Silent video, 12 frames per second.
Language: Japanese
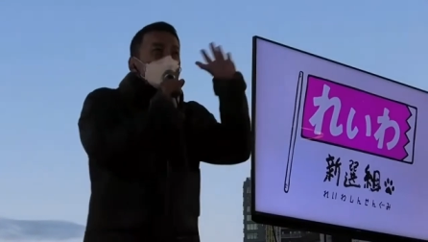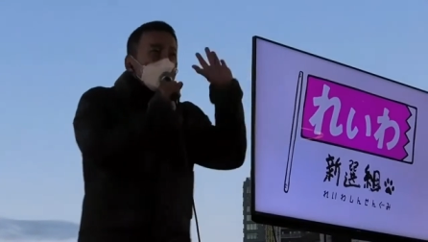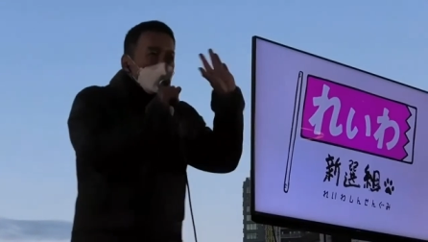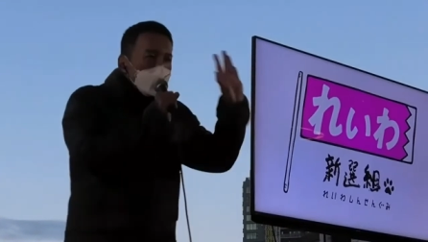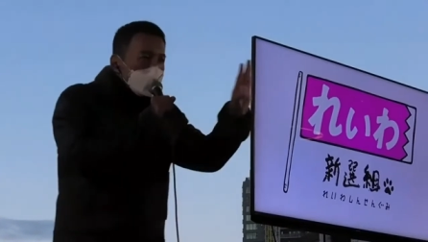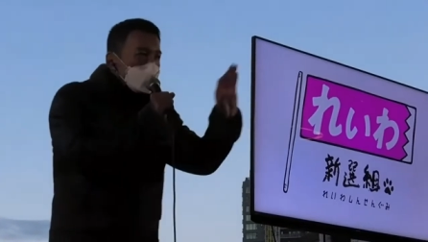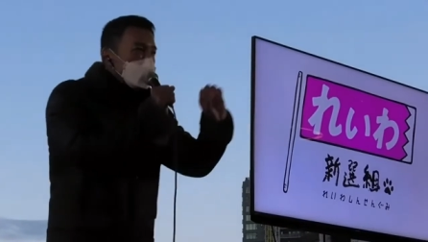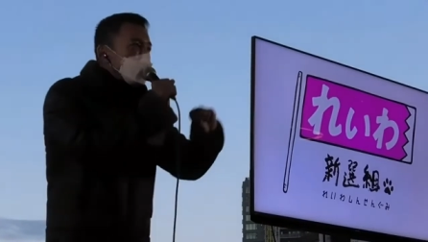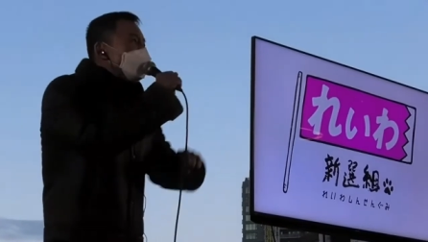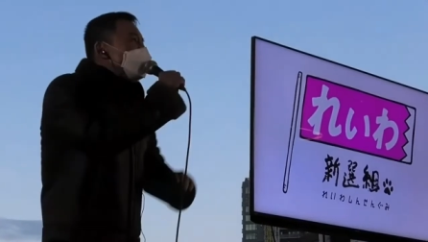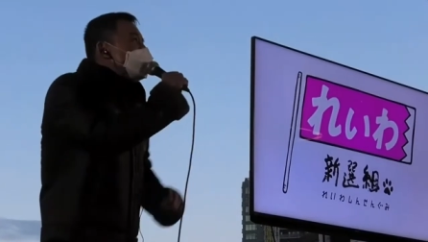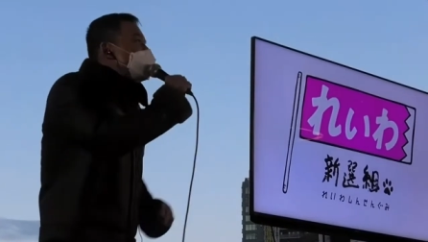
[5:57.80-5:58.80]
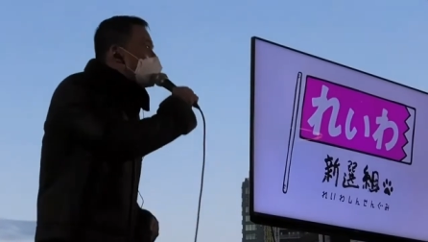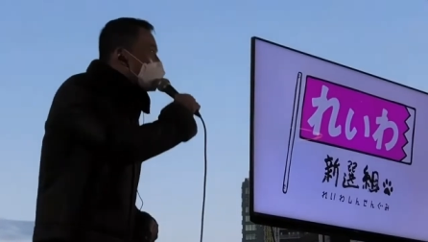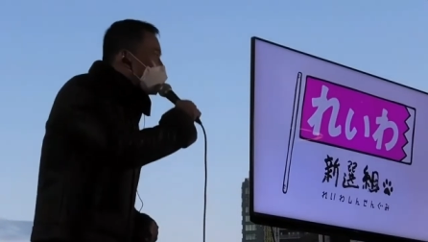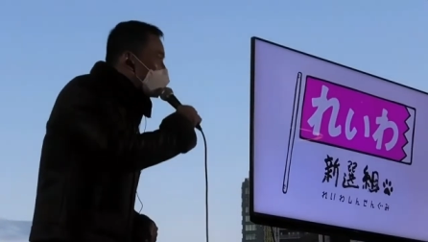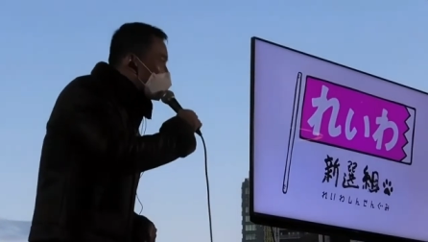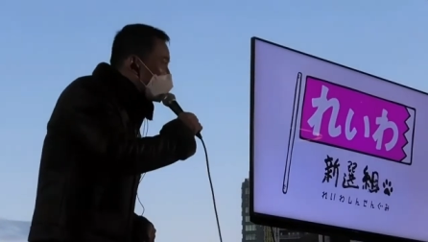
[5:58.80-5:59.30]
5兆円というのは大
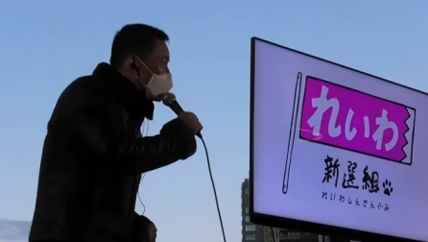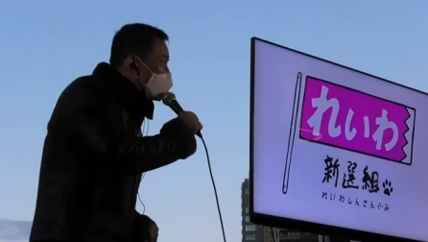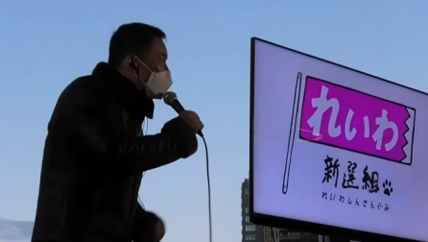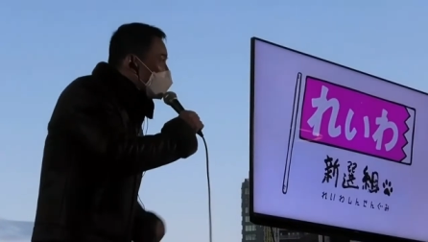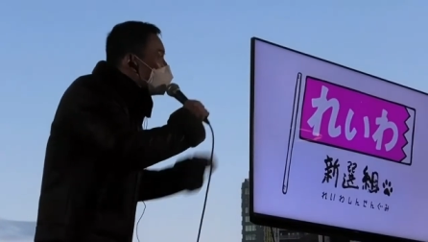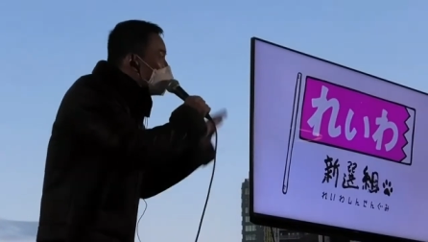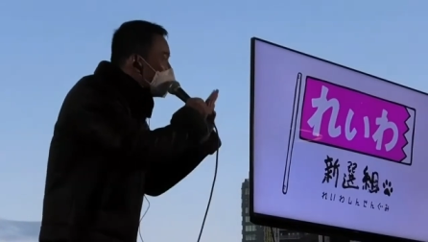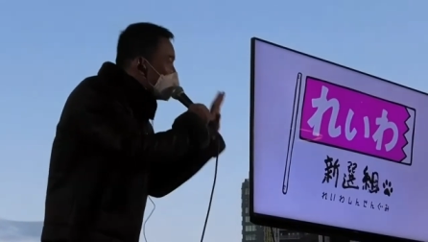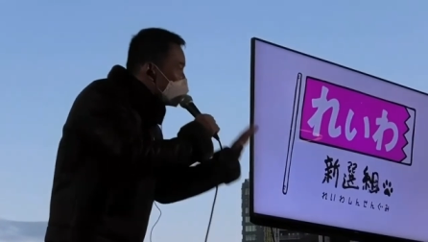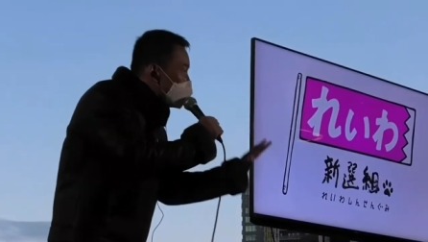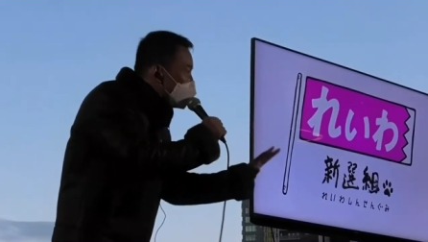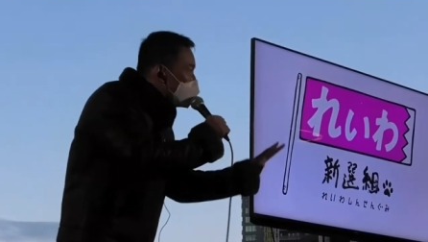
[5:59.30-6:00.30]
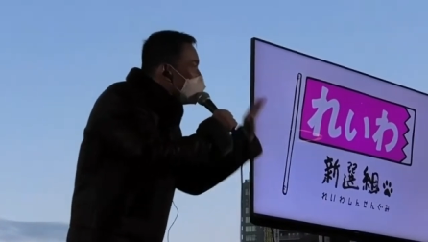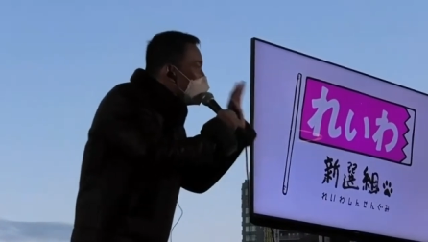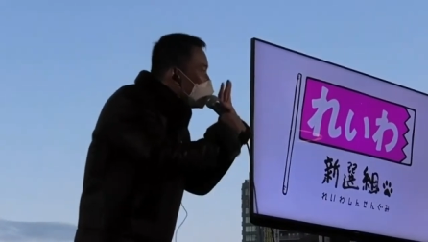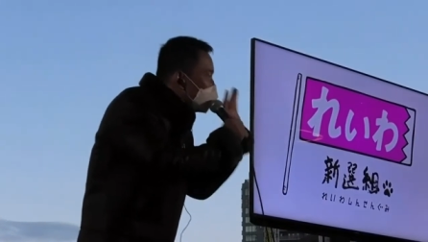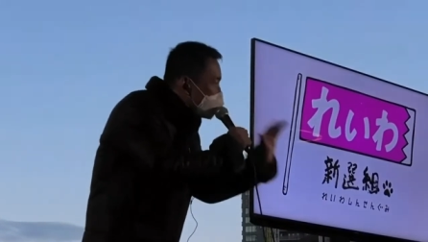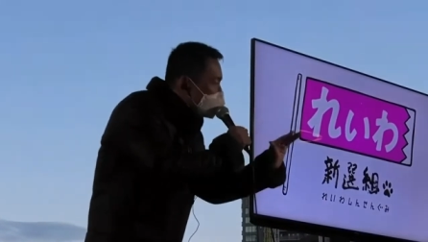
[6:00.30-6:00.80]
きいお金だけれども
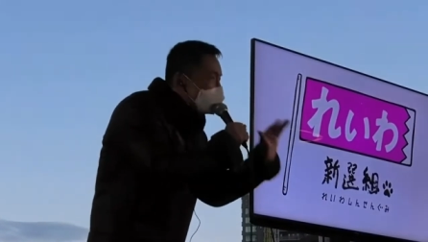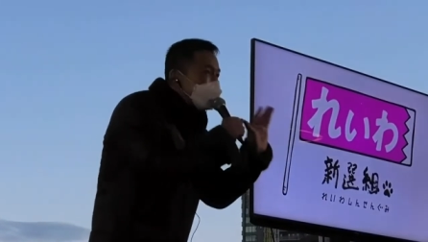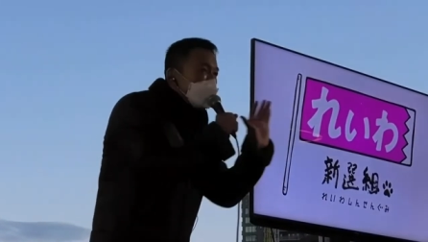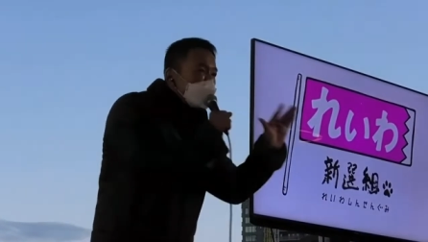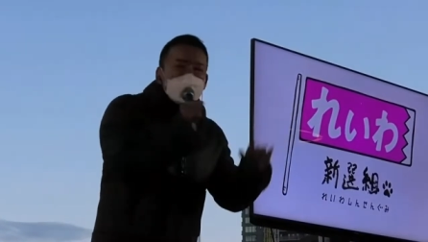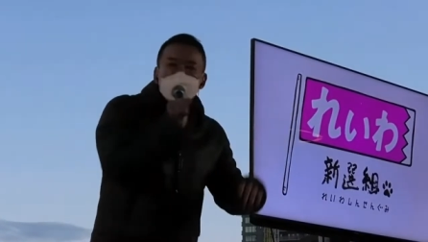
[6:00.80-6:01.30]
十二分